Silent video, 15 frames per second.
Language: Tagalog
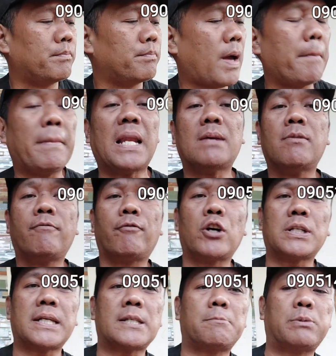mm, ang minimum
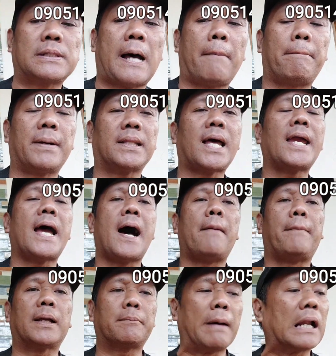purchase po dapat ay
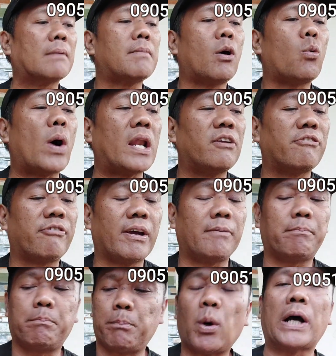apat para ma-qualify
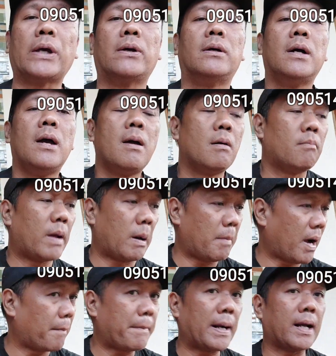po kayo.
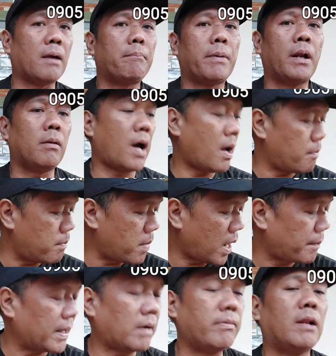Para makapag-appeal uh, ah,
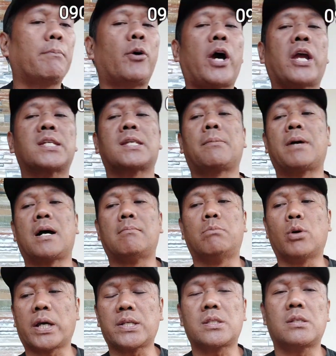makapag po kayo sa mga
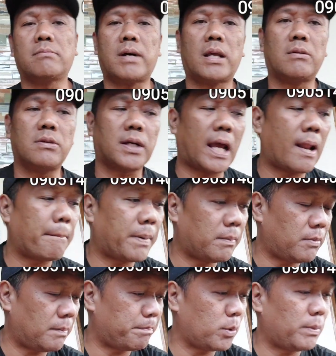bugis ni Manon Diyo. Kailan
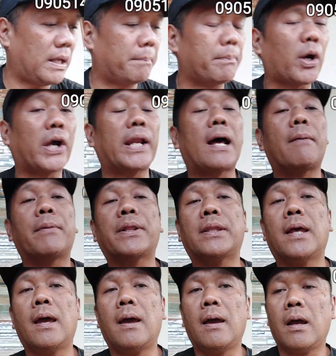pumili, pumili pa kayo dapat.
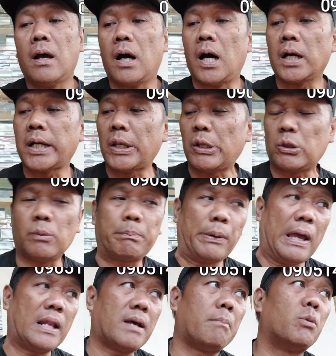Hindi, uh, ganito
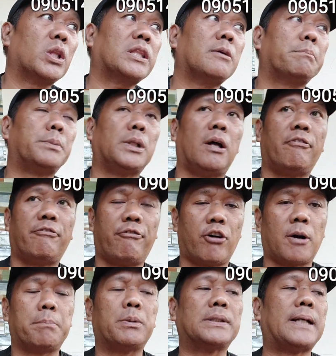pa, ano, multiple of
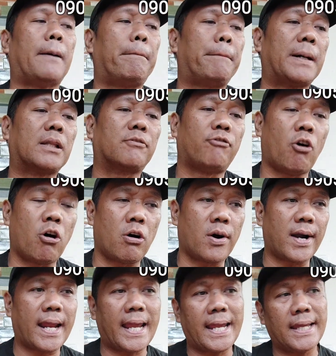4 po dapat.
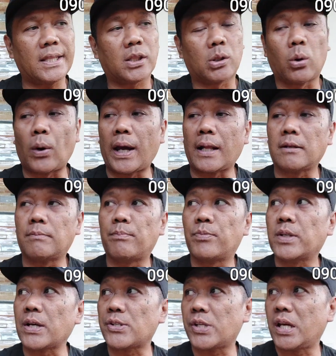4,
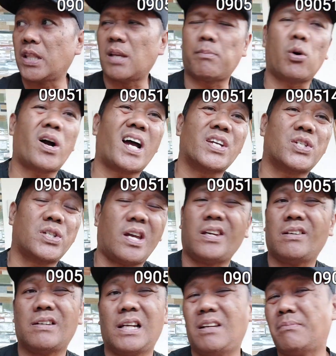8, 12. Kasi hindi po
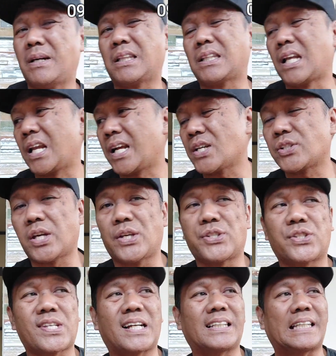kasya yung lima talaga sa
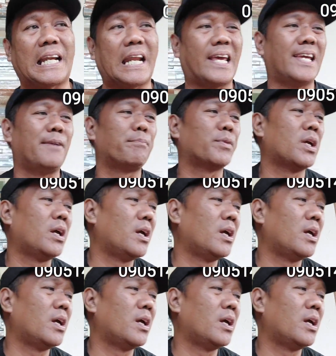isang tray.